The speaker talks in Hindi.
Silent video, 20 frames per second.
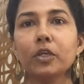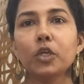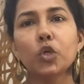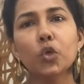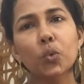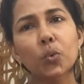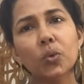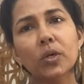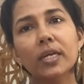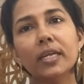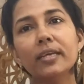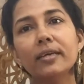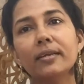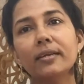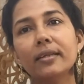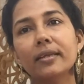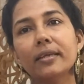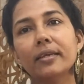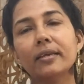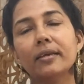क्यों
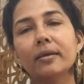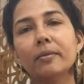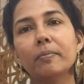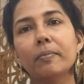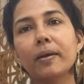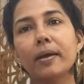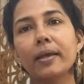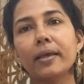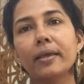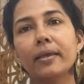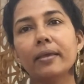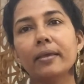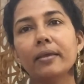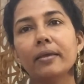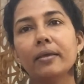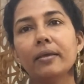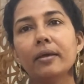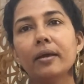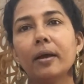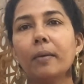क्लियर नहीं कर पाए
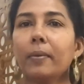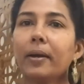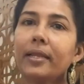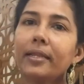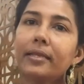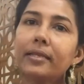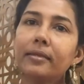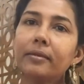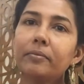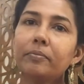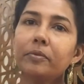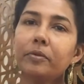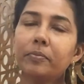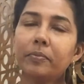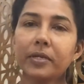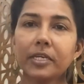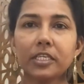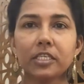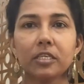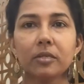हमारी
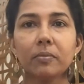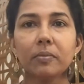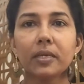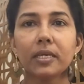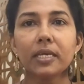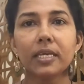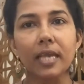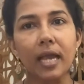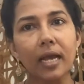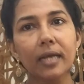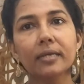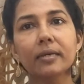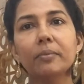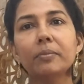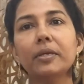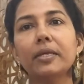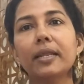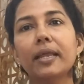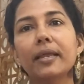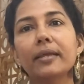प्रिपरेशन में क्या
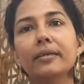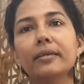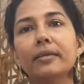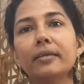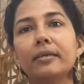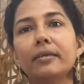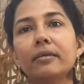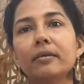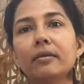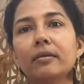कमी रह गई